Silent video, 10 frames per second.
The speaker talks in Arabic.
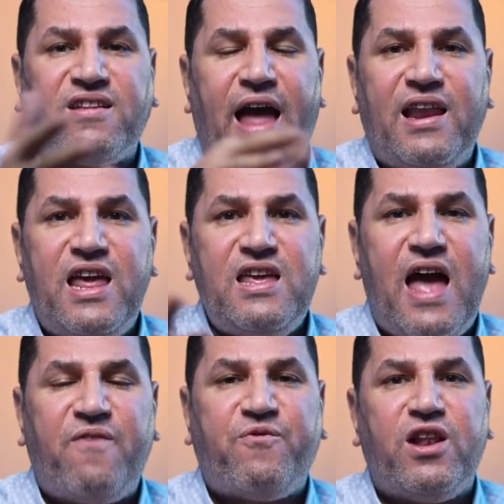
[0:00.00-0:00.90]

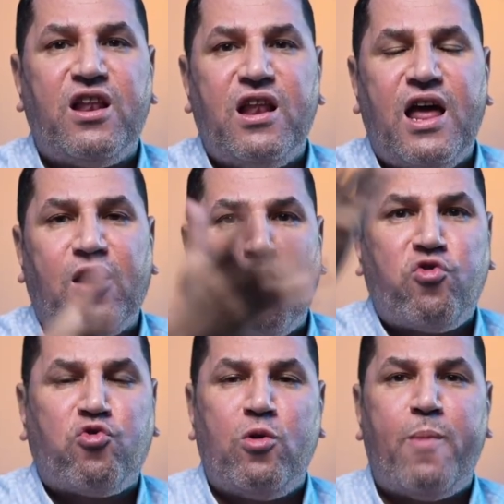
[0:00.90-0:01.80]
تقليه في
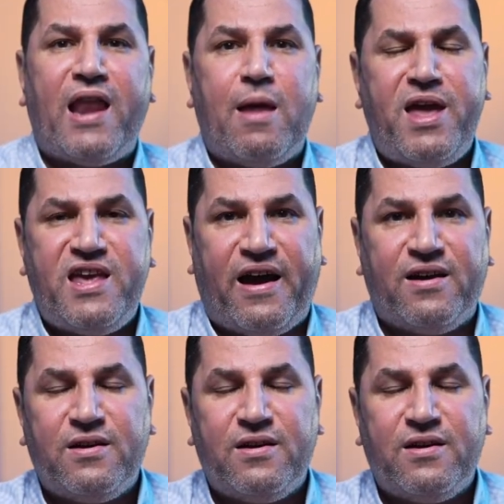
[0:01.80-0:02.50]
الرز والمهلبيه